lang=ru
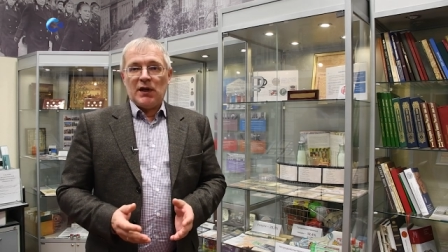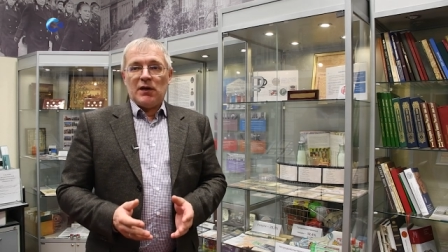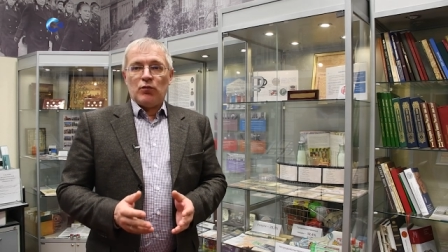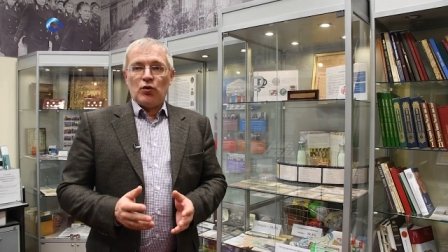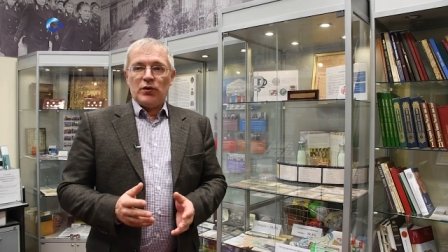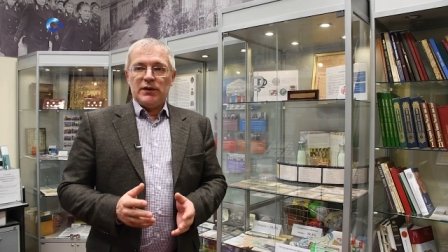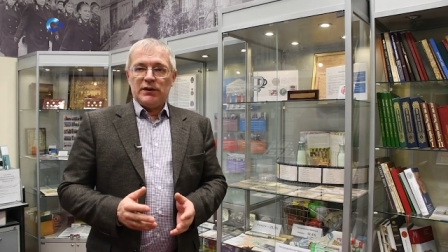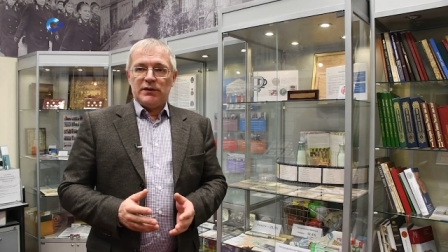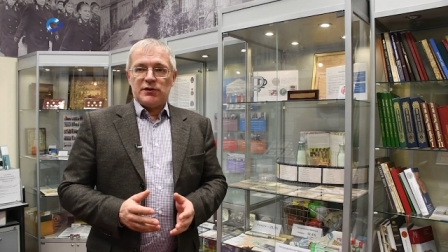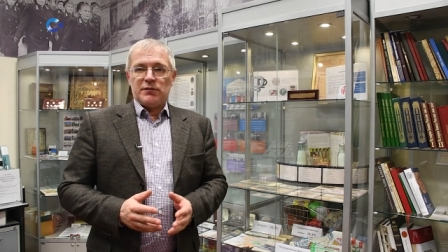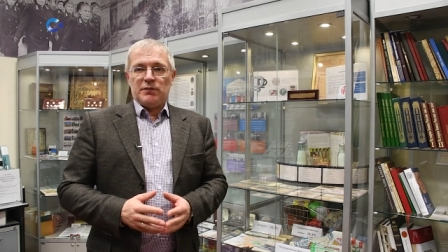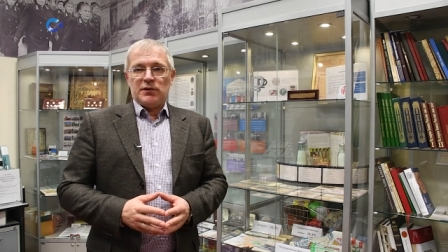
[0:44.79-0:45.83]
По этой
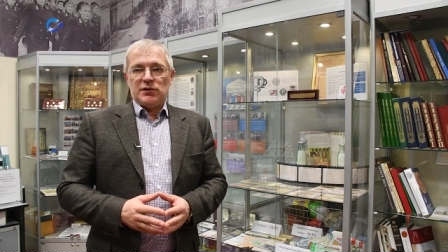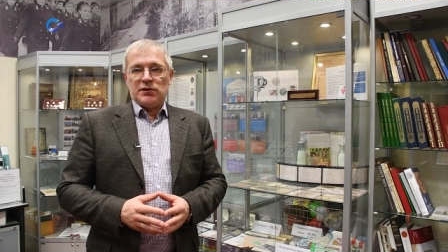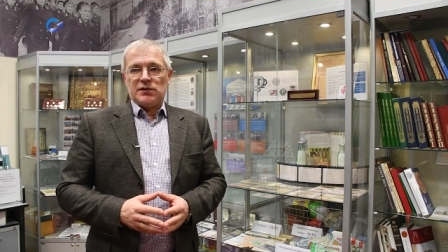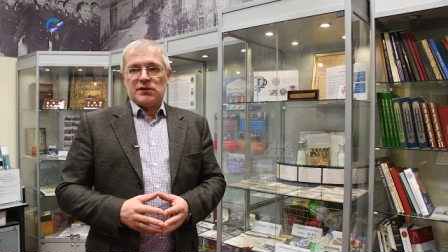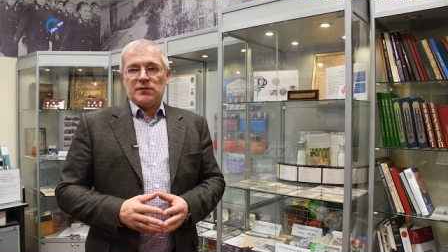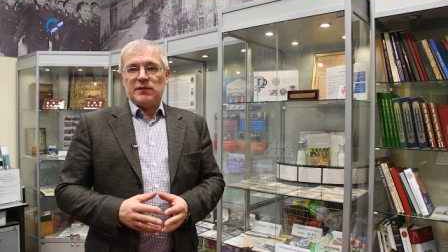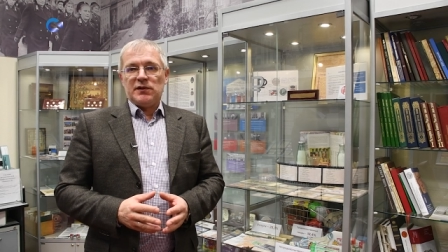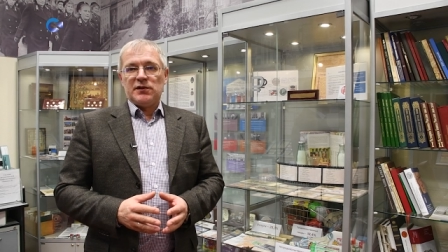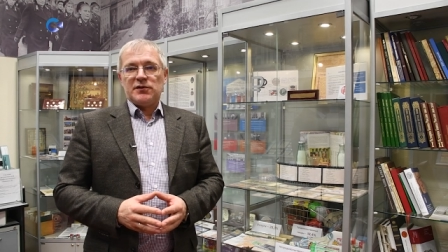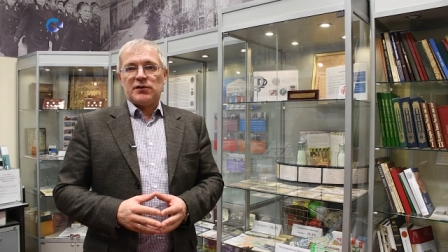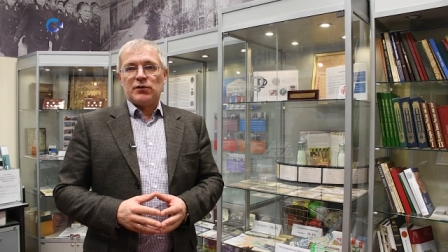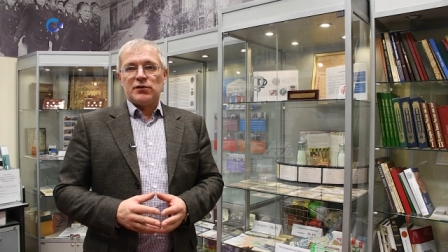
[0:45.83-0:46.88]
же причине
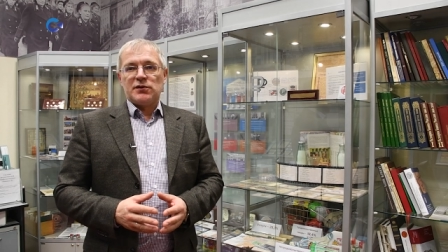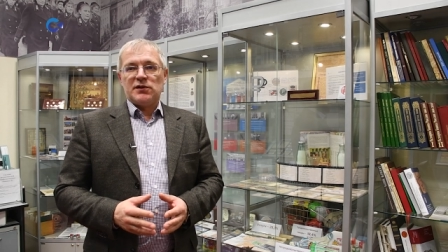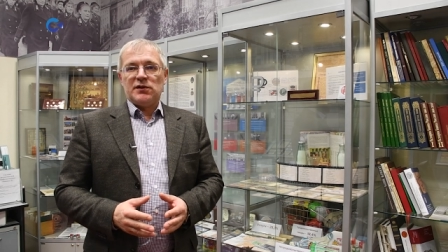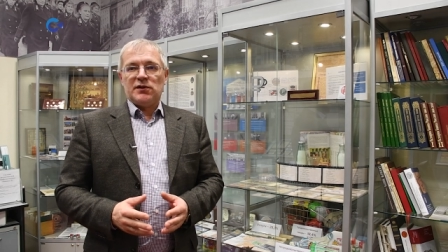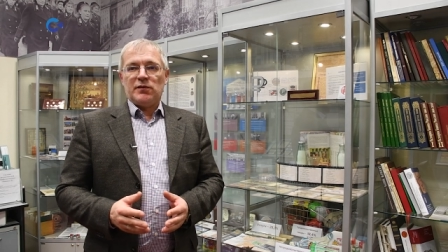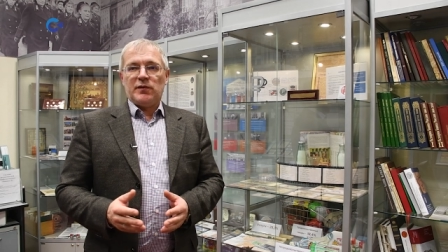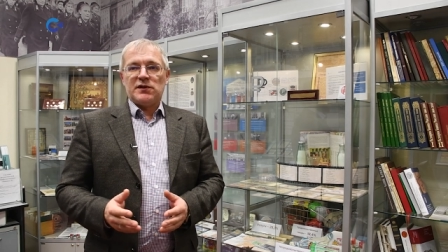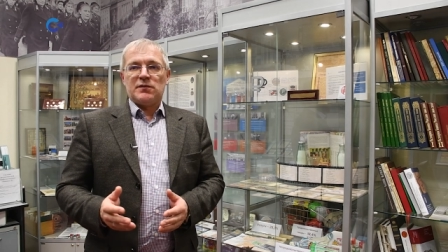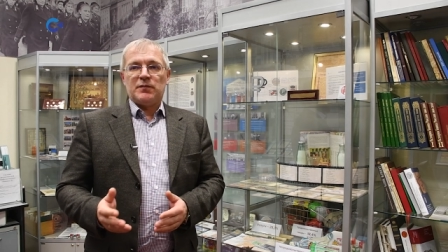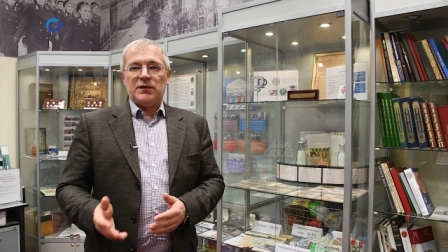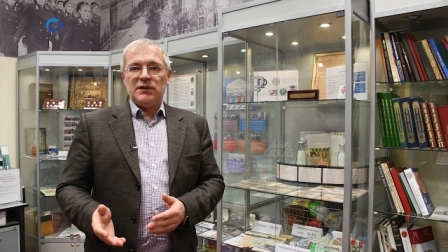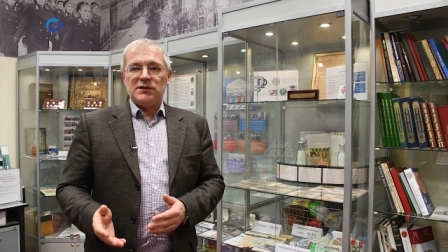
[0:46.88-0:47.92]
замедлился рост цен на мясо
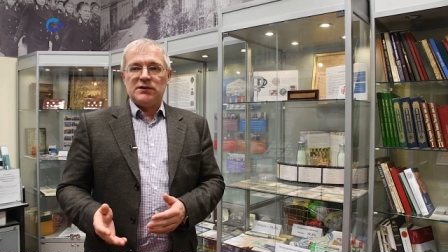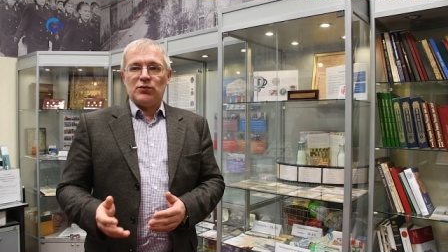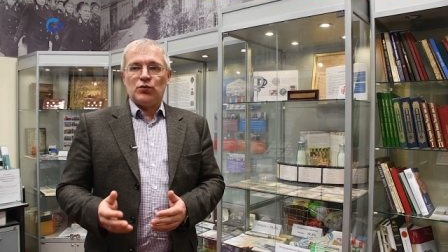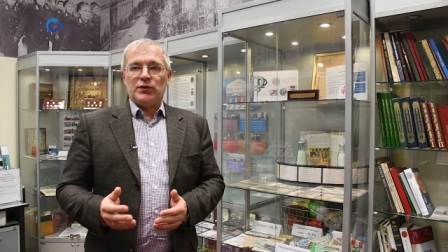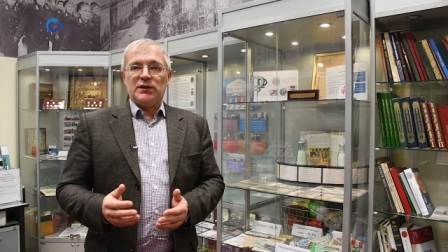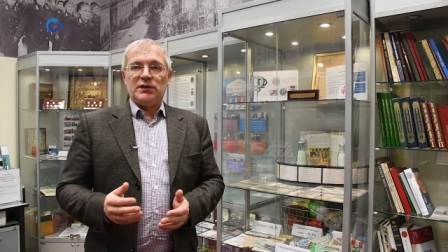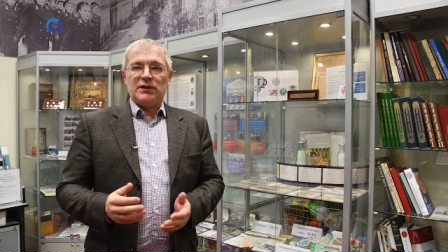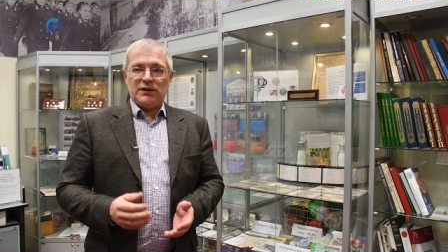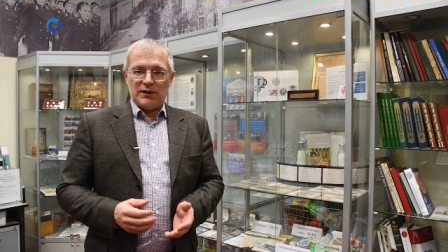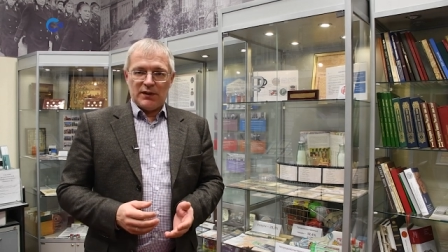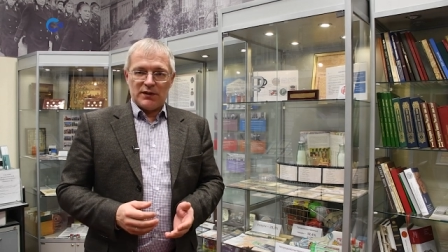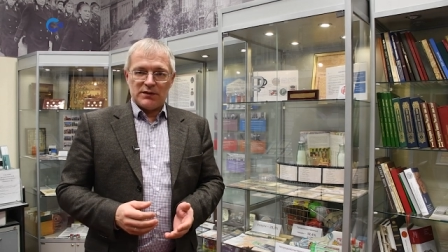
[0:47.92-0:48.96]
птицы и куриные
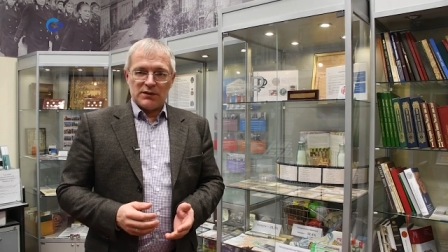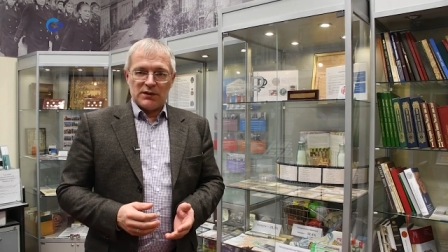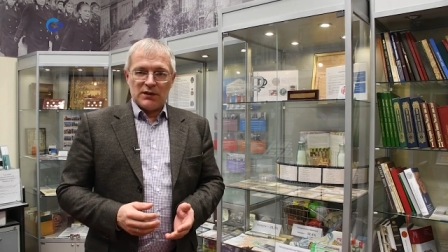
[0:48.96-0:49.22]
яйца.